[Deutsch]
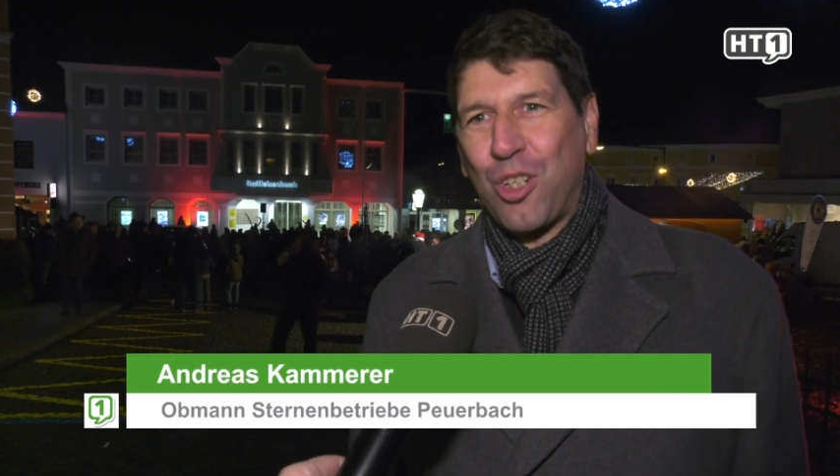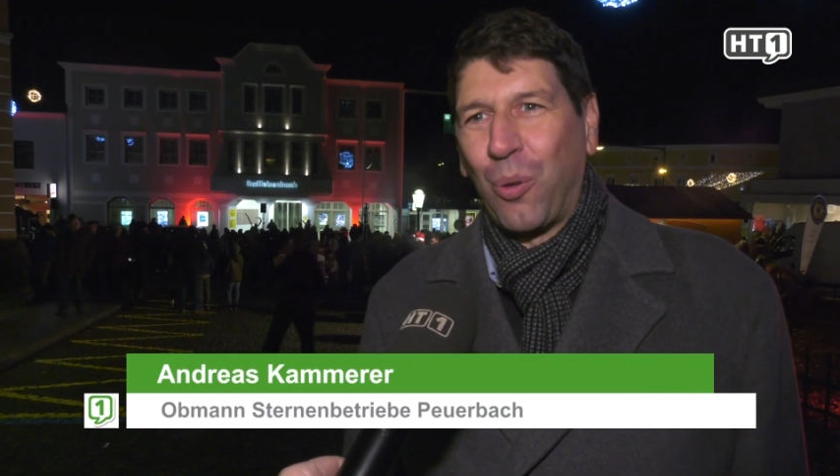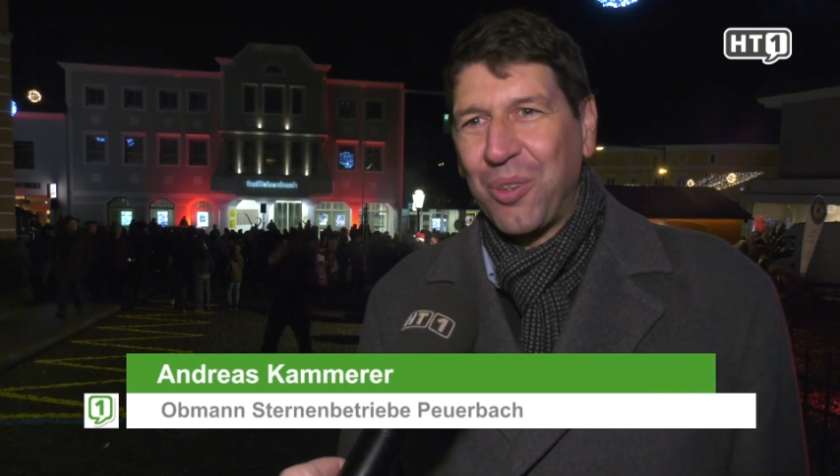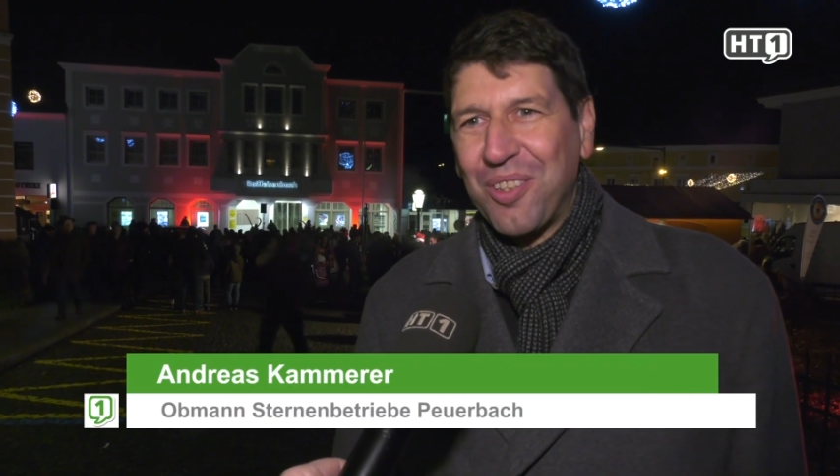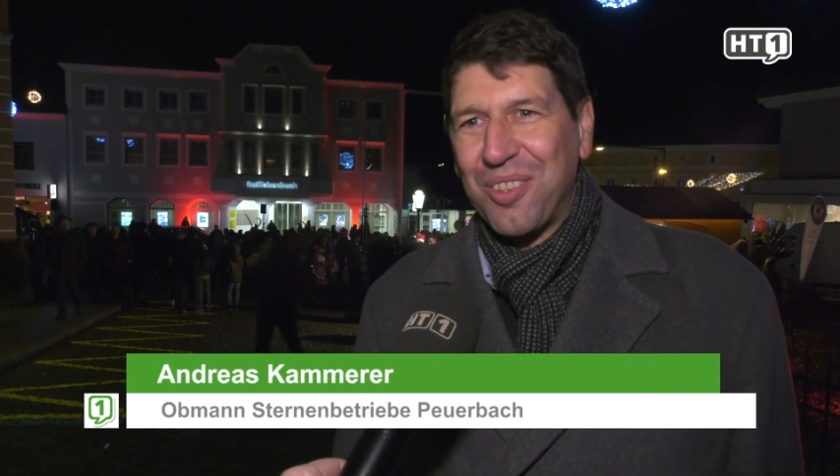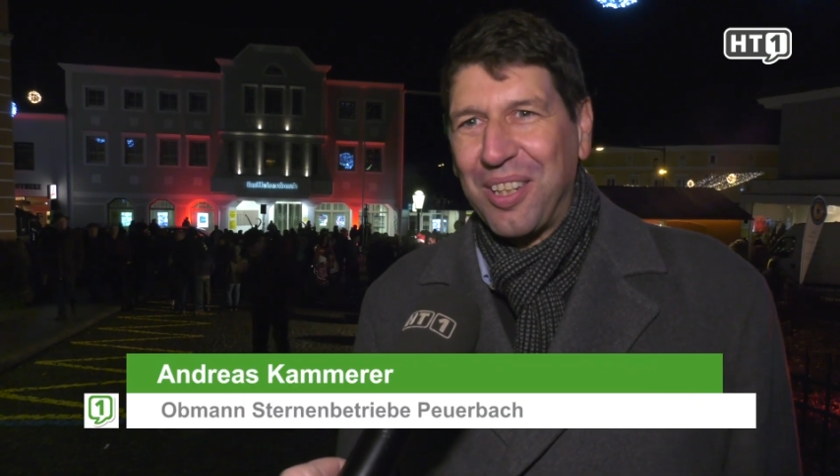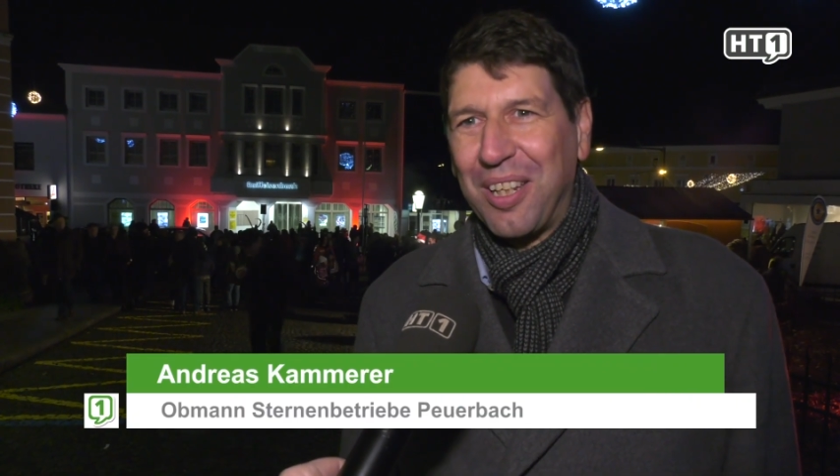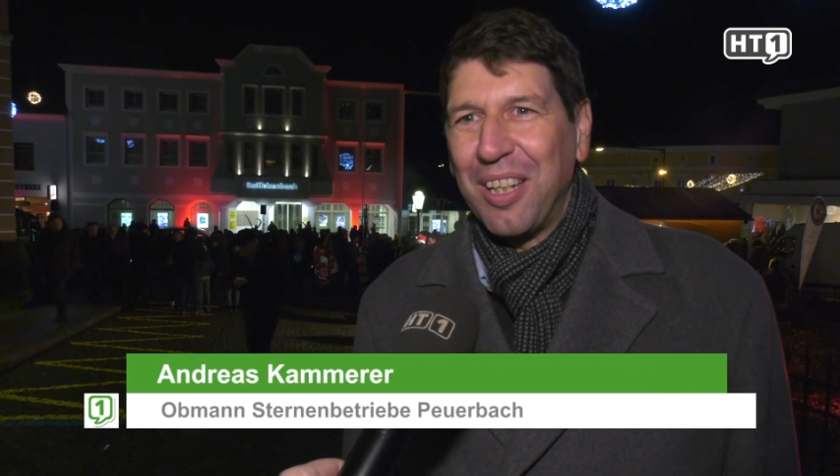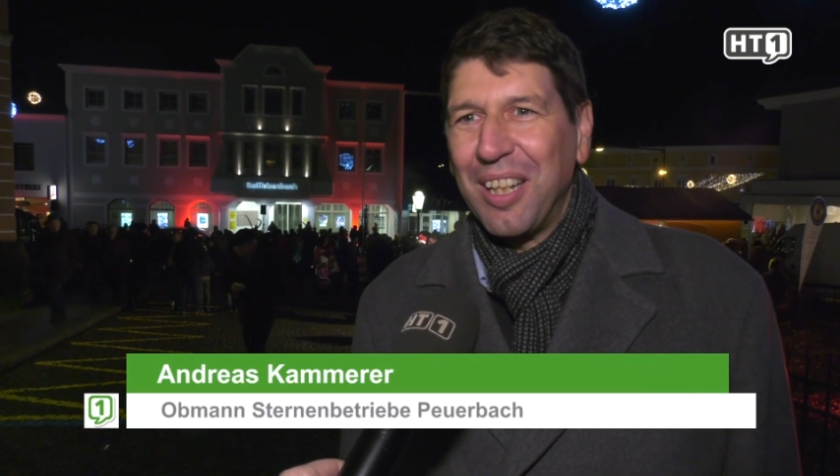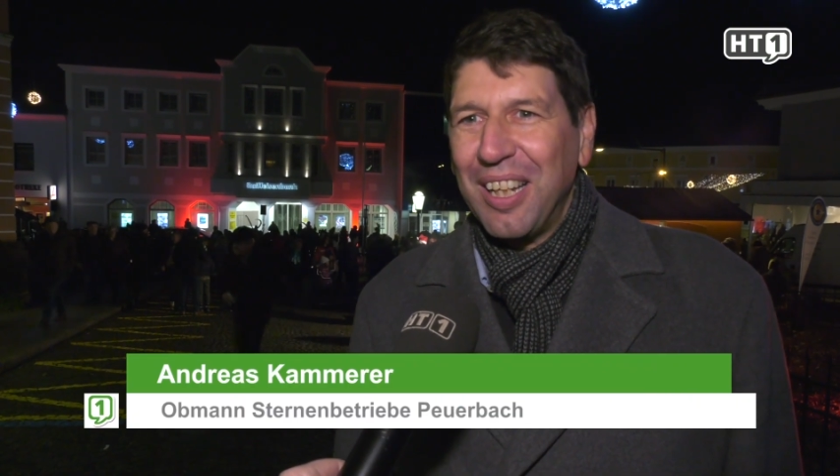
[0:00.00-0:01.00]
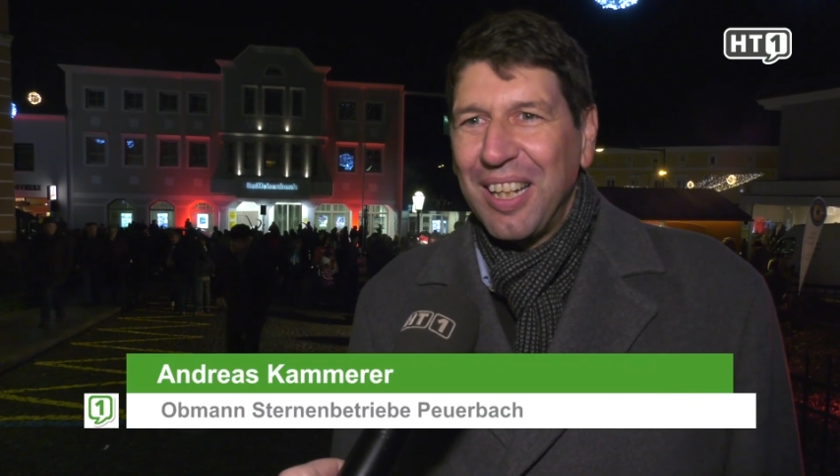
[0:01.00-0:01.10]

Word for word: Stadt ist, die